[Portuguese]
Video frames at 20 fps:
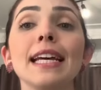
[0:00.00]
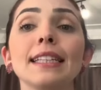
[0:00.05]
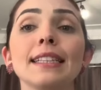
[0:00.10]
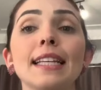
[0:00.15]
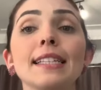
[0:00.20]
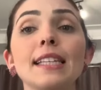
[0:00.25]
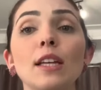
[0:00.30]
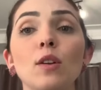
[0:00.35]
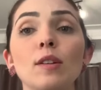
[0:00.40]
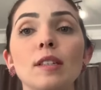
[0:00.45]

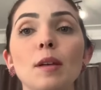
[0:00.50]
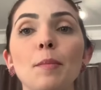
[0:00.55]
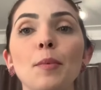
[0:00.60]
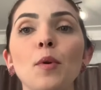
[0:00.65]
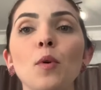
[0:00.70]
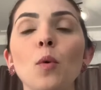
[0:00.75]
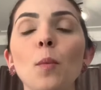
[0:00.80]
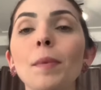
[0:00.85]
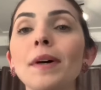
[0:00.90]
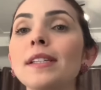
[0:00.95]
dessa nossa
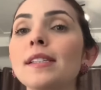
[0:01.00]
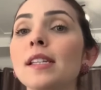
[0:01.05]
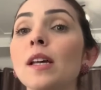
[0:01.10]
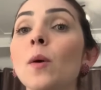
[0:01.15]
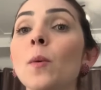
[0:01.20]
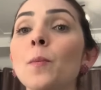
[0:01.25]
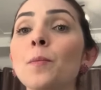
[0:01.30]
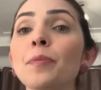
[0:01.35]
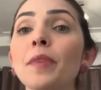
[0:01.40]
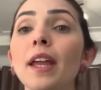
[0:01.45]

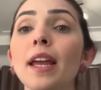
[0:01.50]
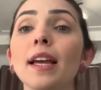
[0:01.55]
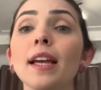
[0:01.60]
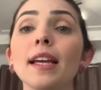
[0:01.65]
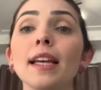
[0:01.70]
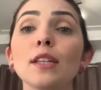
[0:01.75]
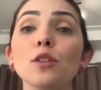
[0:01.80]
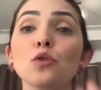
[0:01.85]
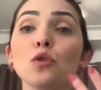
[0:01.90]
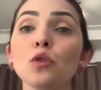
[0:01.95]
preocupação.
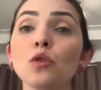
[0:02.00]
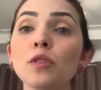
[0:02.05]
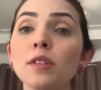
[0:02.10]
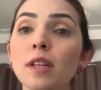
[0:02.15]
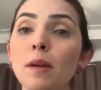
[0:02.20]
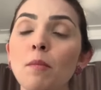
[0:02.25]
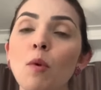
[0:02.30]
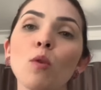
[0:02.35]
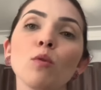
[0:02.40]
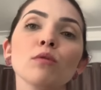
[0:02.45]
Estudos
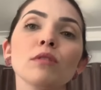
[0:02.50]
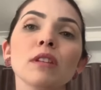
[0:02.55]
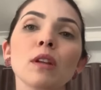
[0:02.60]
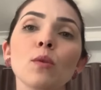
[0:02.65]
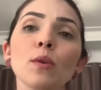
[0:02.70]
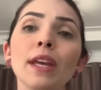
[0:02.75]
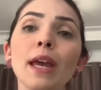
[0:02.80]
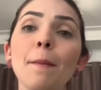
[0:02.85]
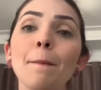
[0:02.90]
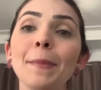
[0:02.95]

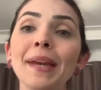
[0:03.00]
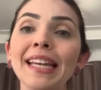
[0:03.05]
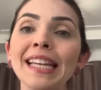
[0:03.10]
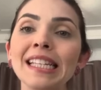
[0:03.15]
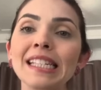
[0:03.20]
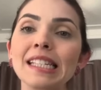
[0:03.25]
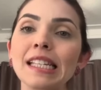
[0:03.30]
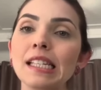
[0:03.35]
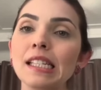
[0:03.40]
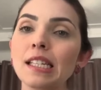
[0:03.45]
demonstram que
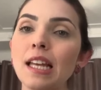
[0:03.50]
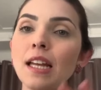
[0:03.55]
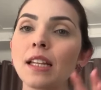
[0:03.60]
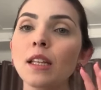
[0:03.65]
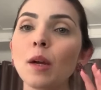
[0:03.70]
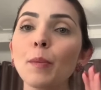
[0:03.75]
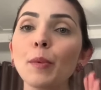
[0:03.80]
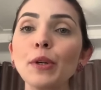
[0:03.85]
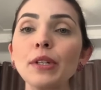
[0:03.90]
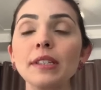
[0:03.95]
apenas
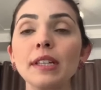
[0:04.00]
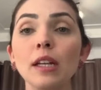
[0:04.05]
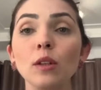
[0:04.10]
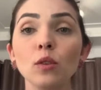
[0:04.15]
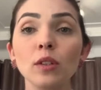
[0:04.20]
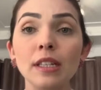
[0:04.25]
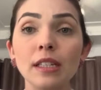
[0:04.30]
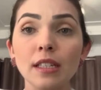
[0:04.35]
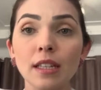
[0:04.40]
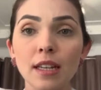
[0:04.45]
60%
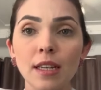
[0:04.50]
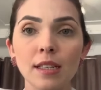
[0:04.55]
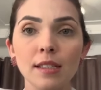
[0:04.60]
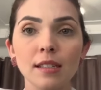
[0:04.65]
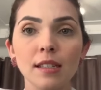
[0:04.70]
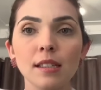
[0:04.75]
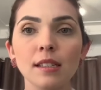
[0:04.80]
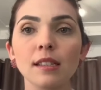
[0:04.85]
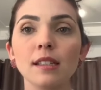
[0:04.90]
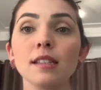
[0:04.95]
das
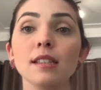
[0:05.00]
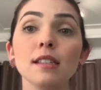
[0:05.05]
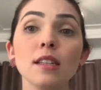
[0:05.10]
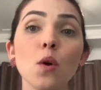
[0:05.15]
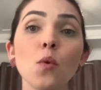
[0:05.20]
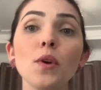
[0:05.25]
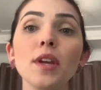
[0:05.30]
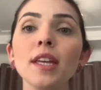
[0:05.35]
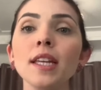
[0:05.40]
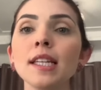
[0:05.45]
crianças que
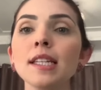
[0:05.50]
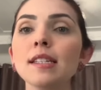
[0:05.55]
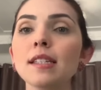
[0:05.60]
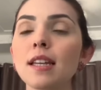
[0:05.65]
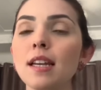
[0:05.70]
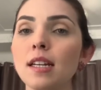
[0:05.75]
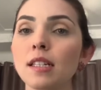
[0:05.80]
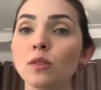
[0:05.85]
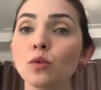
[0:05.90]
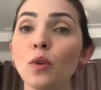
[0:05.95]
estão
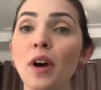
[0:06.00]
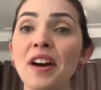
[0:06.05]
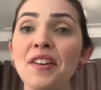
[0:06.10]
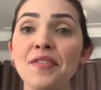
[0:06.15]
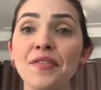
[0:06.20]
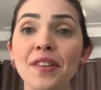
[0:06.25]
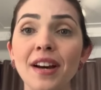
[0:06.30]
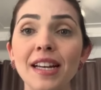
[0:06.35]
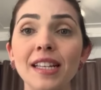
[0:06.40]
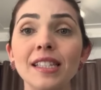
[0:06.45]
iniciando a
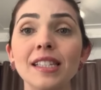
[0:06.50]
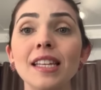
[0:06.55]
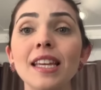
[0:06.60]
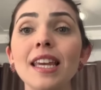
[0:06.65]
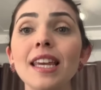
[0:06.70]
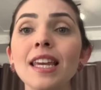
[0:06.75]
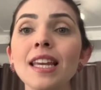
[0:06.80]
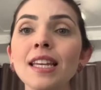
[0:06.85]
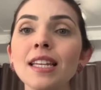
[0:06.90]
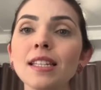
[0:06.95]
fase
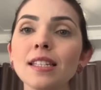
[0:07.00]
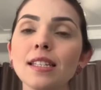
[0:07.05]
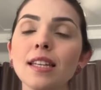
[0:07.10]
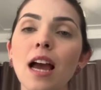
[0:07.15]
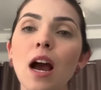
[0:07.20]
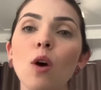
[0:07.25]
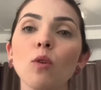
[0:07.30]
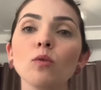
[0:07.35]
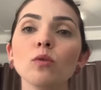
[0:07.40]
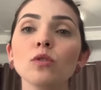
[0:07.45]

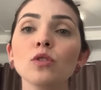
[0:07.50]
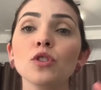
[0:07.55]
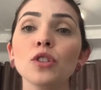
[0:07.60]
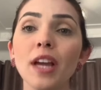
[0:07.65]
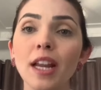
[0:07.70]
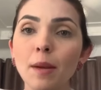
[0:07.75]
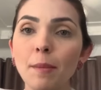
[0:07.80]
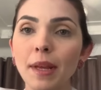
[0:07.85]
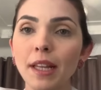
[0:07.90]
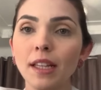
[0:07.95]
inicial de
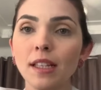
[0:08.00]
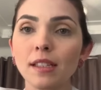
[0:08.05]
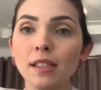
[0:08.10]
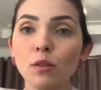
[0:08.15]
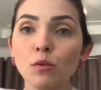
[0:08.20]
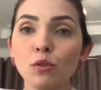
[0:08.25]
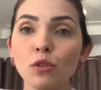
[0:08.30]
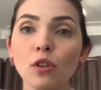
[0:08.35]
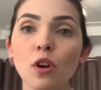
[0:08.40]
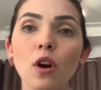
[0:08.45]

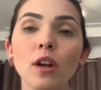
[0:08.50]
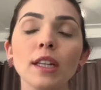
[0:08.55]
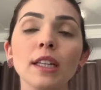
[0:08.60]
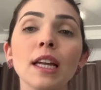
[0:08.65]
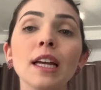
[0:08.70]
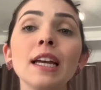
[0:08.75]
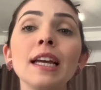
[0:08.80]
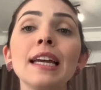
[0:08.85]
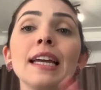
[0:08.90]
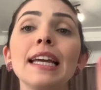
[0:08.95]
alimentação
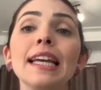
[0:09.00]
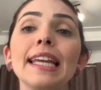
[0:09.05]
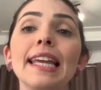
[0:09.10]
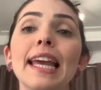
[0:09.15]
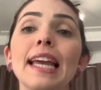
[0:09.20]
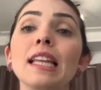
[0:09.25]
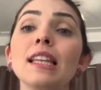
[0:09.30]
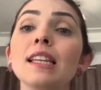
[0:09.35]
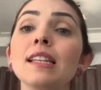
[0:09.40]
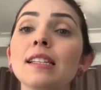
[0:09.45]
sólida, que
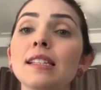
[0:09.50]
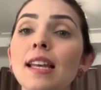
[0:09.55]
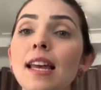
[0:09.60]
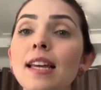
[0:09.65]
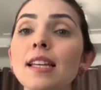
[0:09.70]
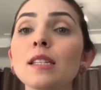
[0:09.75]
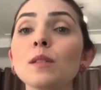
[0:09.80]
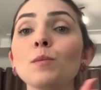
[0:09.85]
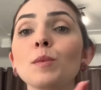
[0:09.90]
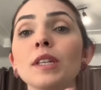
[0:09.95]
é entre
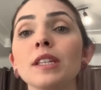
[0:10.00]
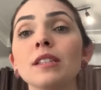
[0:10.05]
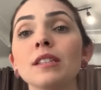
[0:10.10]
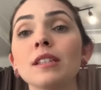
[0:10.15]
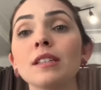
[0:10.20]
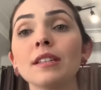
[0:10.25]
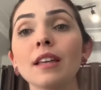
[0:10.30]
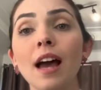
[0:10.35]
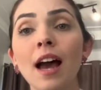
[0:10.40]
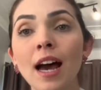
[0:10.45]
6
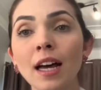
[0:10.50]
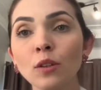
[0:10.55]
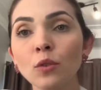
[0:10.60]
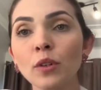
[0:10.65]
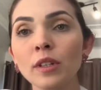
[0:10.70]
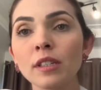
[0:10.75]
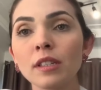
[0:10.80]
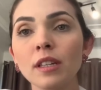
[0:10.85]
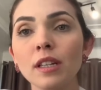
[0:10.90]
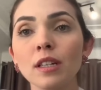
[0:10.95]
meses a
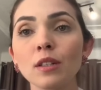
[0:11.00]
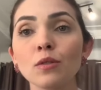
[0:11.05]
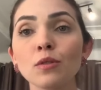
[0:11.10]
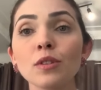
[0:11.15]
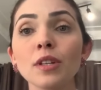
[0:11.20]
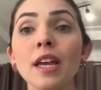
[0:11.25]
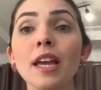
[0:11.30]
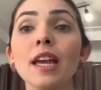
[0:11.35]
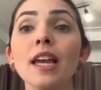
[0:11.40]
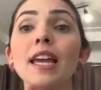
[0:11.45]
2
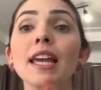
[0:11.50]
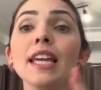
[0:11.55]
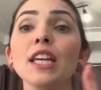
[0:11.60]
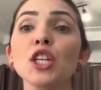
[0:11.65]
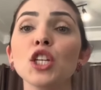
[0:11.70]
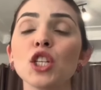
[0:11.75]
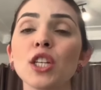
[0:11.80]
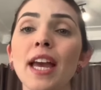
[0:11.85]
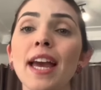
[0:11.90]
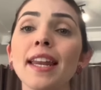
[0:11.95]
anos,
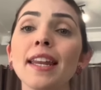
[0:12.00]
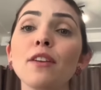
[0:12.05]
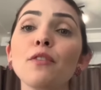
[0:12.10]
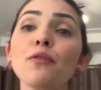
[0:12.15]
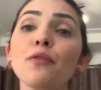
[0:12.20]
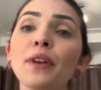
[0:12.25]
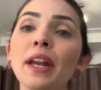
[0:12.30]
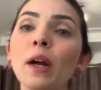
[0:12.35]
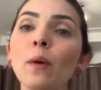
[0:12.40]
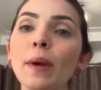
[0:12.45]
ingerem
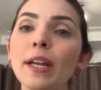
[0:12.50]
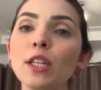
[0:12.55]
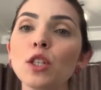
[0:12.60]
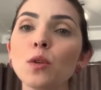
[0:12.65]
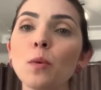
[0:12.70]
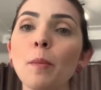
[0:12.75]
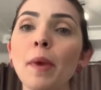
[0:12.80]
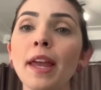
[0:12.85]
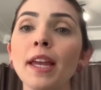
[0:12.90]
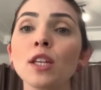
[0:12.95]

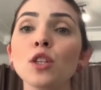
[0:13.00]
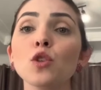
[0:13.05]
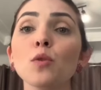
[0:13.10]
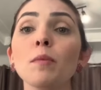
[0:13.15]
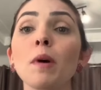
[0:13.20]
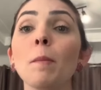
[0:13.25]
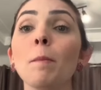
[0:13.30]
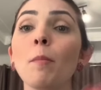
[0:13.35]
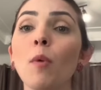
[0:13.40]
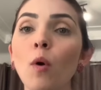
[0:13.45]
frequentemente
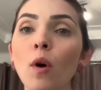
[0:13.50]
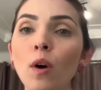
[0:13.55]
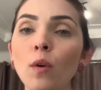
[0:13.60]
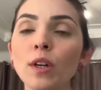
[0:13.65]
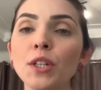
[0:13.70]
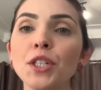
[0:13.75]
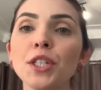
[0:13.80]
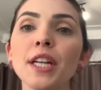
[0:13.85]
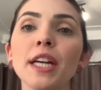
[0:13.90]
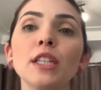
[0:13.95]
uma boa
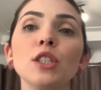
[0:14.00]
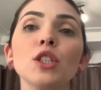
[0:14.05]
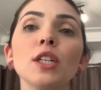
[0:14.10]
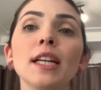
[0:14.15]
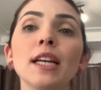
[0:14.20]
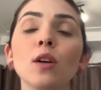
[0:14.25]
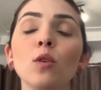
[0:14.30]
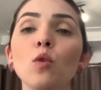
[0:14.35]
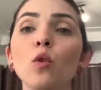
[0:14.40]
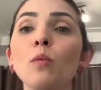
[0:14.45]
quantidade de
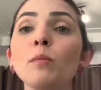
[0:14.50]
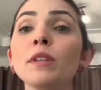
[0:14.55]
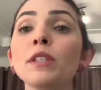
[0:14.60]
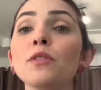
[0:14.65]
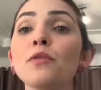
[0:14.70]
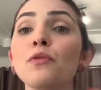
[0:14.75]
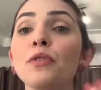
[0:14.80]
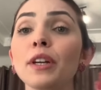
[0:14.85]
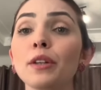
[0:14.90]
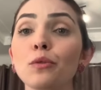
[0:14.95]

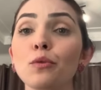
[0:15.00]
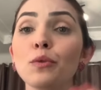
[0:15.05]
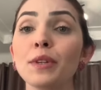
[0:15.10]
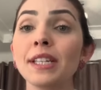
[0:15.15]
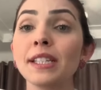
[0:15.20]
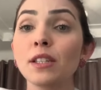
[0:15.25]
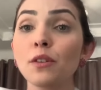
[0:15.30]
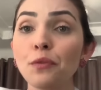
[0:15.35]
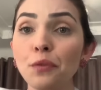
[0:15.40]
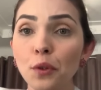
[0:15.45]
legumes,
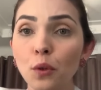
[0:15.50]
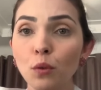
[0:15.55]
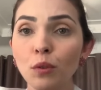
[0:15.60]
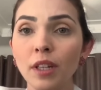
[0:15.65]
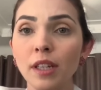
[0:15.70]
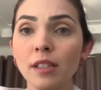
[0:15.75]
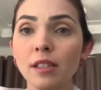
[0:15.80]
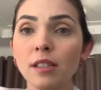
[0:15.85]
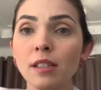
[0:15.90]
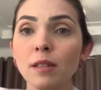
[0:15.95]
verduras e
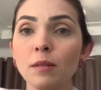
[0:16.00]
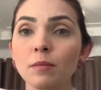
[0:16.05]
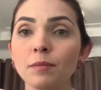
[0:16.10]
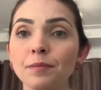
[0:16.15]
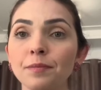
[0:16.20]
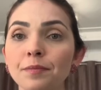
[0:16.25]
frutas.